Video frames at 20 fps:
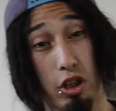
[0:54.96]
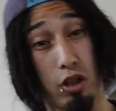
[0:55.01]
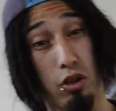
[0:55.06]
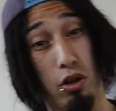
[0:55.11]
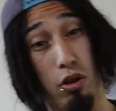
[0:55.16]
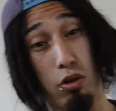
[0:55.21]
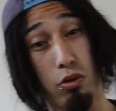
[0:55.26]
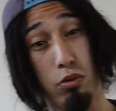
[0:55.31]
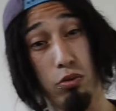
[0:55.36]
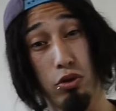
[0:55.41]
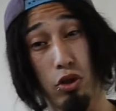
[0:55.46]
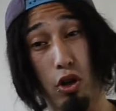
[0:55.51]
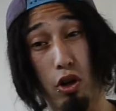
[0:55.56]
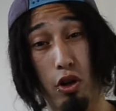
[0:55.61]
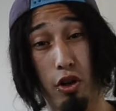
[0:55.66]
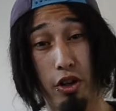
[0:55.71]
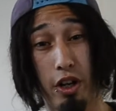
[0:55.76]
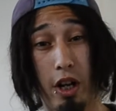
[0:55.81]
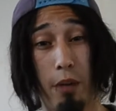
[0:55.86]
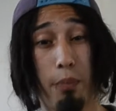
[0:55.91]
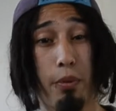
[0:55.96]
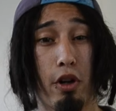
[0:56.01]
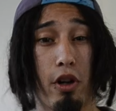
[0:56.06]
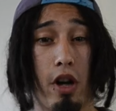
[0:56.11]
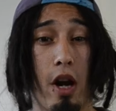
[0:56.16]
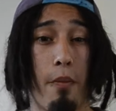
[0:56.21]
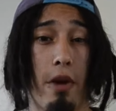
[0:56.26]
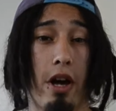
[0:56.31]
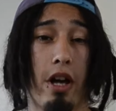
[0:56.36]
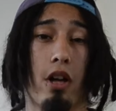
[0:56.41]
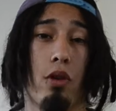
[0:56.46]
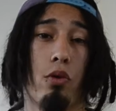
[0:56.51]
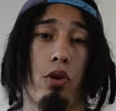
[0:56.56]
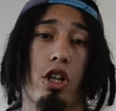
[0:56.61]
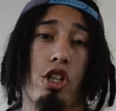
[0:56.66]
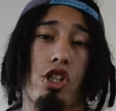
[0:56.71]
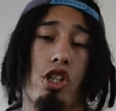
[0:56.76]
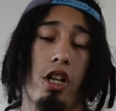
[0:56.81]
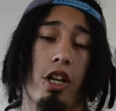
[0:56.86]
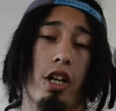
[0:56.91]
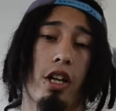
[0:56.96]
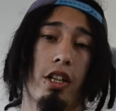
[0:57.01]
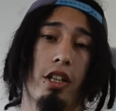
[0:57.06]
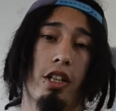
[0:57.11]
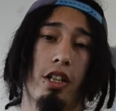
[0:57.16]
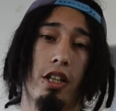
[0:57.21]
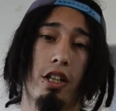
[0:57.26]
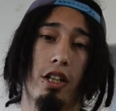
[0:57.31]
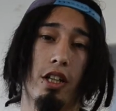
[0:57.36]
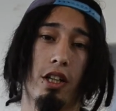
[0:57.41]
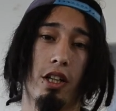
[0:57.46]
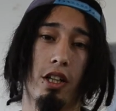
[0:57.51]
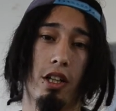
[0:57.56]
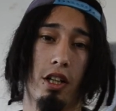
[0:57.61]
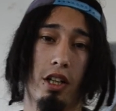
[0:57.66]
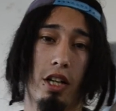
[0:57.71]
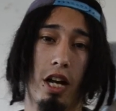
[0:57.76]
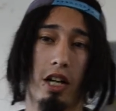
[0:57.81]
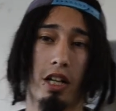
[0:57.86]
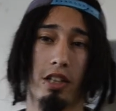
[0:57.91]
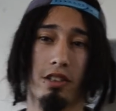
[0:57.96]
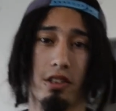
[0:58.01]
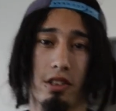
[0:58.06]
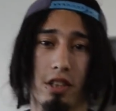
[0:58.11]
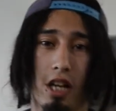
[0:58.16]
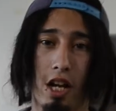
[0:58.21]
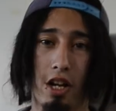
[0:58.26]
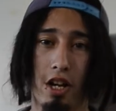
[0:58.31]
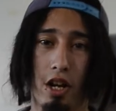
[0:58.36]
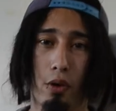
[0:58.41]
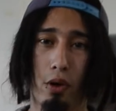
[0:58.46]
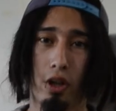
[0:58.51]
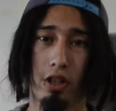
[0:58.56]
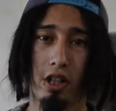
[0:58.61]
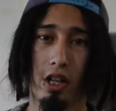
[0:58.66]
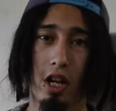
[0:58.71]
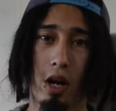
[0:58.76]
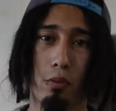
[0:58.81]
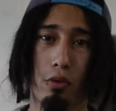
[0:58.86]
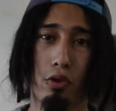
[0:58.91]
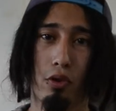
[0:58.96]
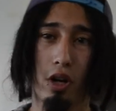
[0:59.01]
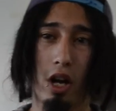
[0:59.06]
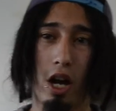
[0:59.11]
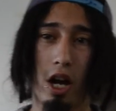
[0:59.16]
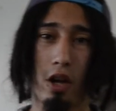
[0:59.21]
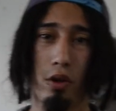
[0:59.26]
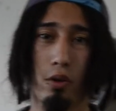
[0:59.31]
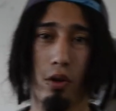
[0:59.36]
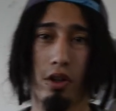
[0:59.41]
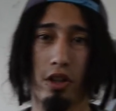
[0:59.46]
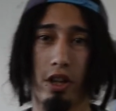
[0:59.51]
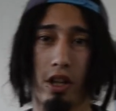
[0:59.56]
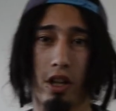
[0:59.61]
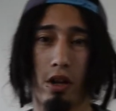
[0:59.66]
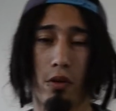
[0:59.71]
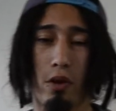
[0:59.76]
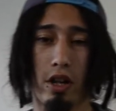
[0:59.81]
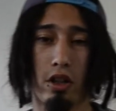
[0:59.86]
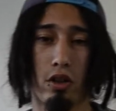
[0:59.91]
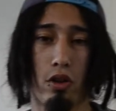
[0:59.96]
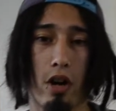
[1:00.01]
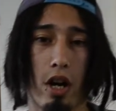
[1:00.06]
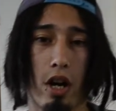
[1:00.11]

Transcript: en conjunto con el programa del Hueche y la casita del Nehuen y la murga de duendes del barrio